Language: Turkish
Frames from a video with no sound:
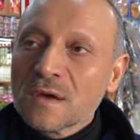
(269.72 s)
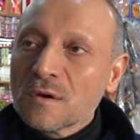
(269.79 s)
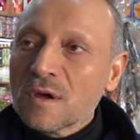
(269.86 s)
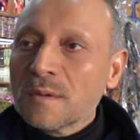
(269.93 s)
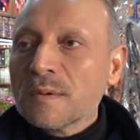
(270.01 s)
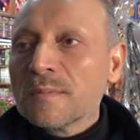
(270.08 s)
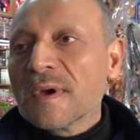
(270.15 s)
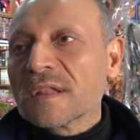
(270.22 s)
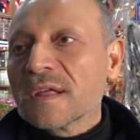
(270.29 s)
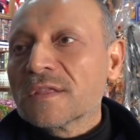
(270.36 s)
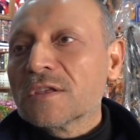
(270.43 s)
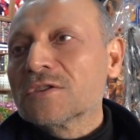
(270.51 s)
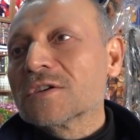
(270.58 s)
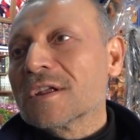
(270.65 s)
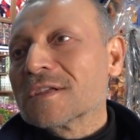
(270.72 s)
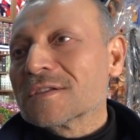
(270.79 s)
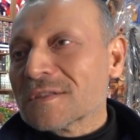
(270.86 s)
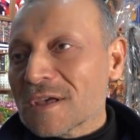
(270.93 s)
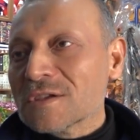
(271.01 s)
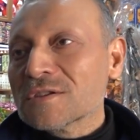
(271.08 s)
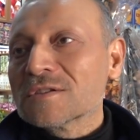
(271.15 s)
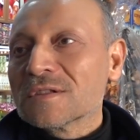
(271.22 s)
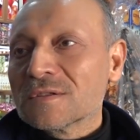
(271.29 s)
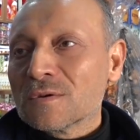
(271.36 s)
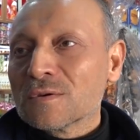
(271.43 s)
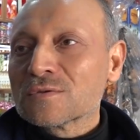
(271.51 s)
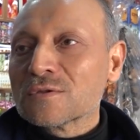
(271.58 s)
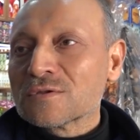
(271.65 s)
Böyle bir beklenti içerisindeyiz.
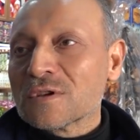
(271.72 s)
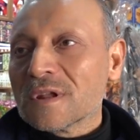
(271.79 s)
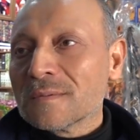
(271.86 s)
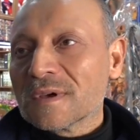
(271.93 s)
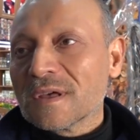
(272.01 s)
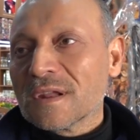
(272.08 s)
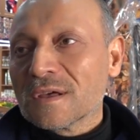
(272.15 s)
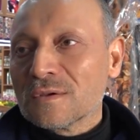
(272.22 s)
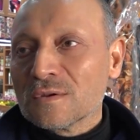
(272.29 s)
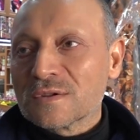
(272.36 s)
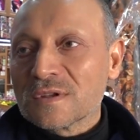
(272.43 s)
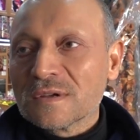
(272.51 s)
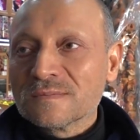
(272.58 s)
Doğrusunu söylemek gerekiyorsa.